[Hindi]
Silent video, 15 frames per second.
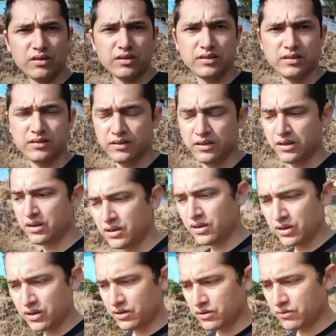और
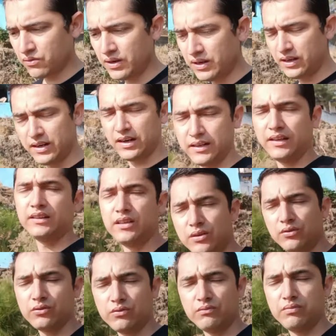कोई लड़की
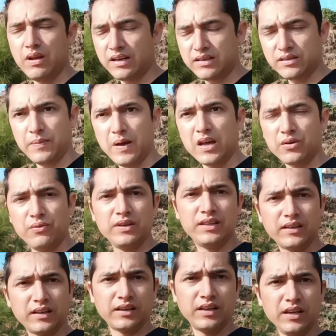थे एक्सपायर हुए
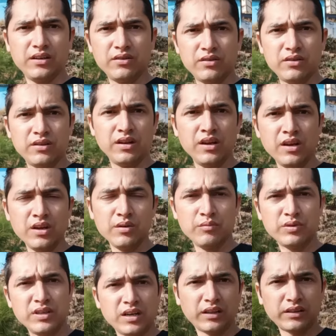थे करके
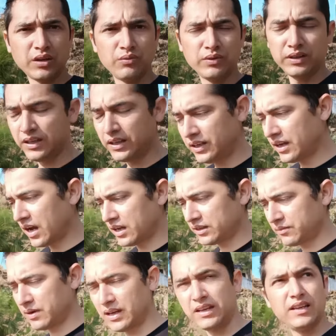मुझे लगता है उनकी
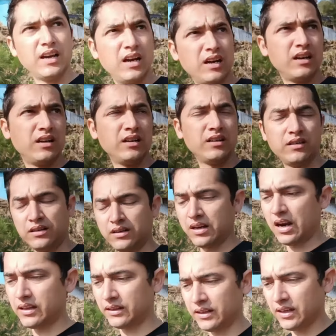आत्माएं यहाँ
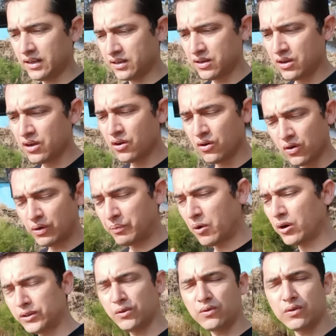डराती हैं और
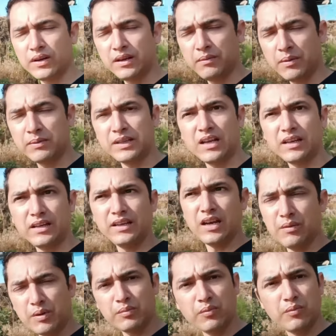बहुत लोगों ने भी बताया कि
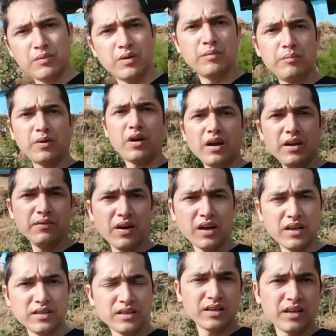यहाँ पर कई
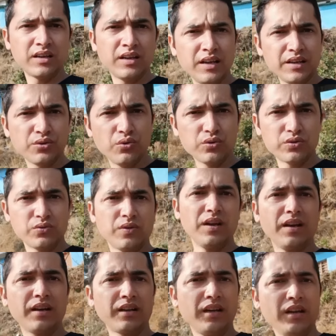बार ऐसे केस हो
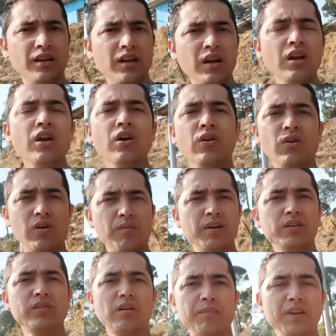चुके हैं करके और
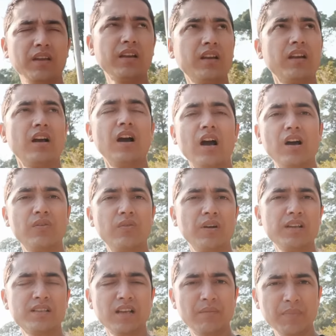मैंने तो अपने
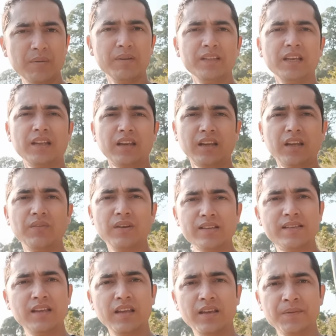आंखों के सामने में देख रखे हैं
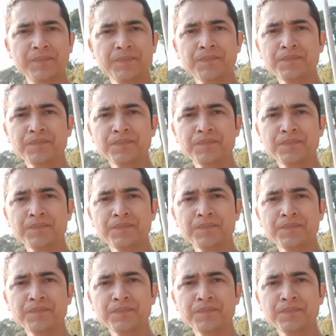वैसे